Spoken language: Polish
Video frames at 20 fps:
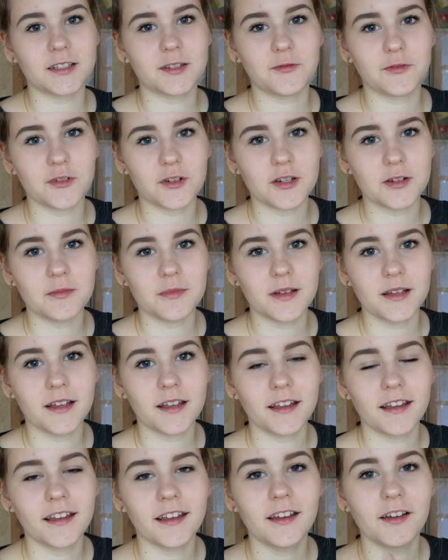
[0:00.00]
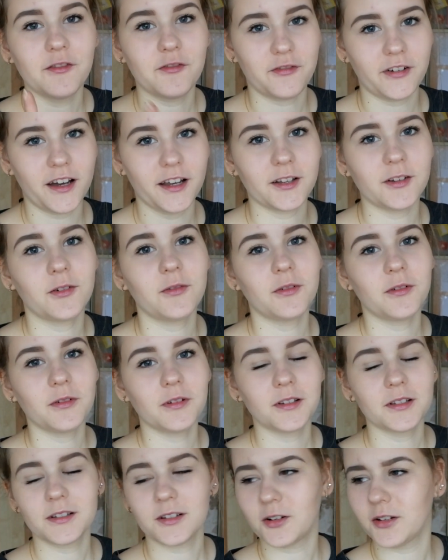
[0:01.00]
stworzymy fajną
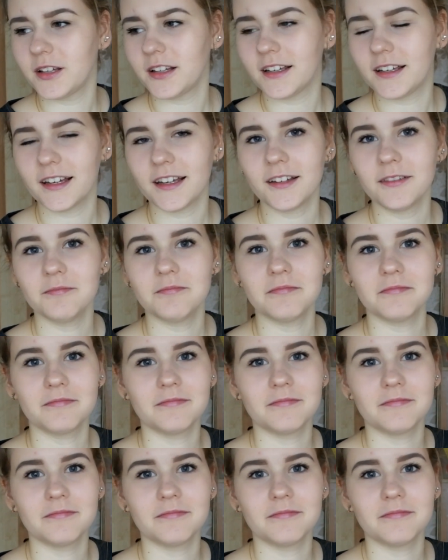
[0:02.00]
choinkę